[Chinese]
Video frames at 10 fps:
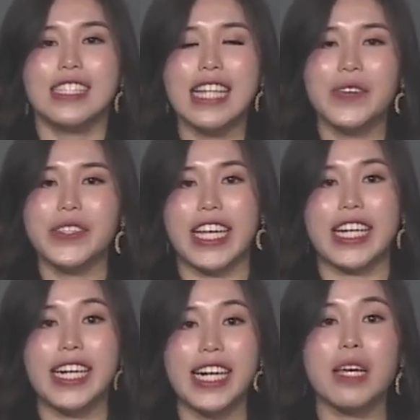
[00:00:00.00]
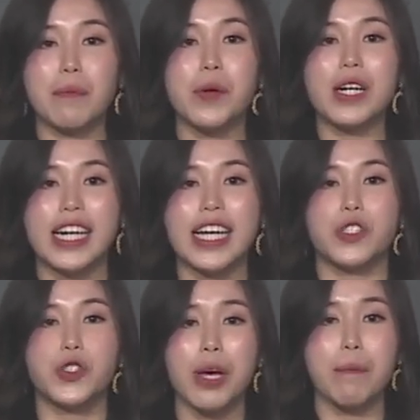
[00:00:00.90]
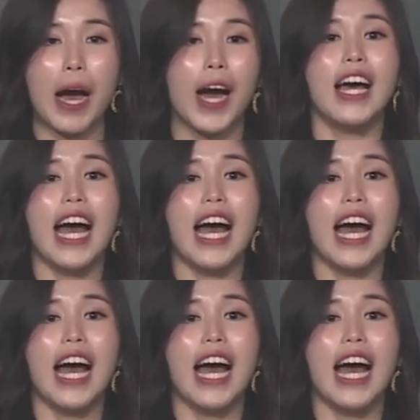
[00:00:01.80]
到底可以不可以确保